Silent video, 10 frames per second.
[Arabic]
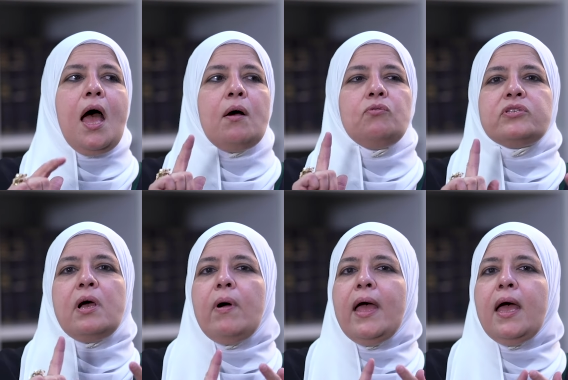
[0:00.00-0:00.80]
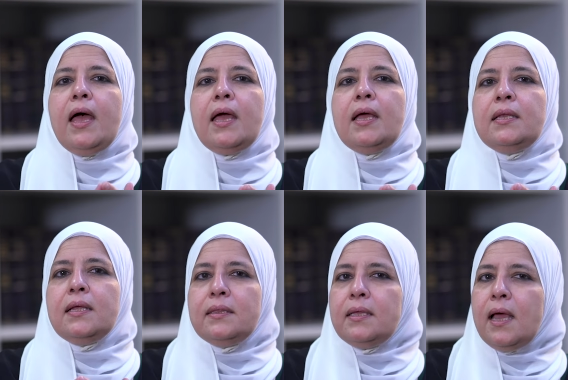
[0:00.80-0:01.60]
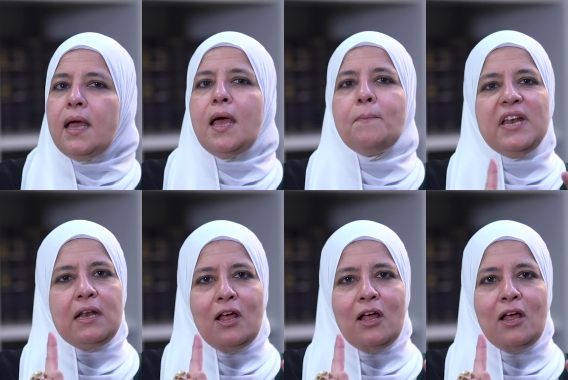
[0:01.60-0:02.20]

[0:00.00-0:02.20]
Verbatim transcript: او سواء الانتهاء من